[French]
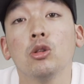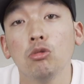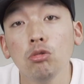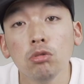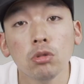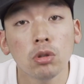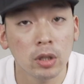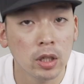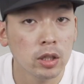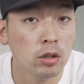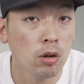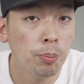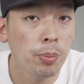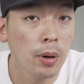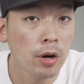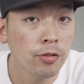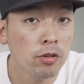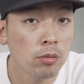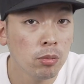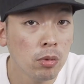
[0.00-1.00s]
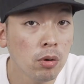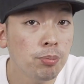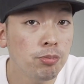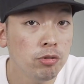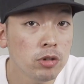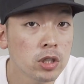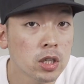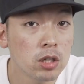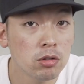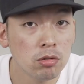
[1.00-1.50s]
tout en étant performants
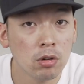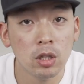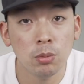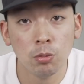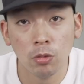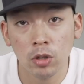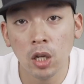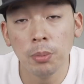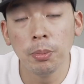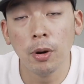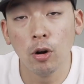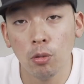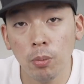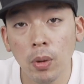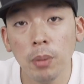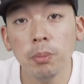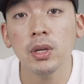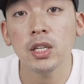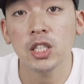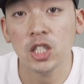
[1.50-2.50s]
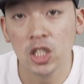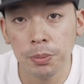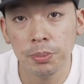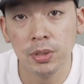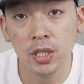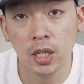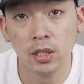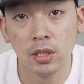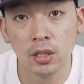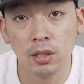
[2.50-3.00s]
puisqu'ils sont alimentés par le même
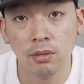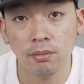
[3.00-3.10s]
chipset.